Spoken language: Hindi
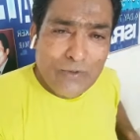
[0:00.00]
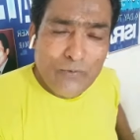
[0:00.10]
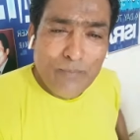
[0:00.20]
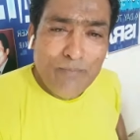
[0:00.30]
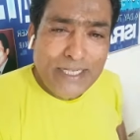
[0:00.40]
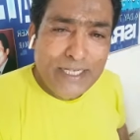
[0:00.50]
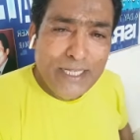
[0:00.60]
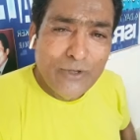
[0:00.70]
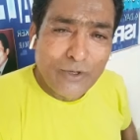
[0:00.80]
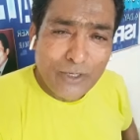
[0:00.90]
वो
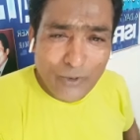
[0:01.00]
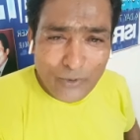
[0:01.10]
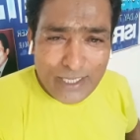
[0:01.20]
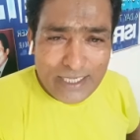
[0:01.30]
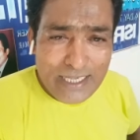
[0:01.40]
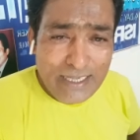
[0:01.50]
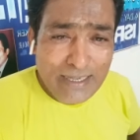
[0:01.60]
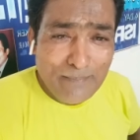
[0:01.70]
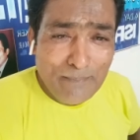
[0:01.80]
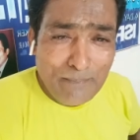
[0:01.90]
मिट्टी और लोहे की
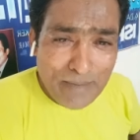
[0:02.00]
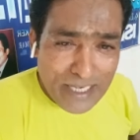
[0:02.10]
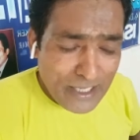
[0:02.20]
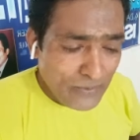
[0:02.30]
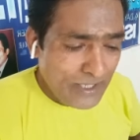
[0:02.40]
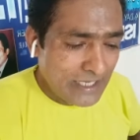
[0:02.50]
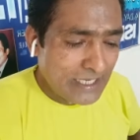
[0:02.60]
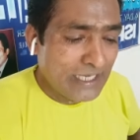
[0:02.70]
मिली हुई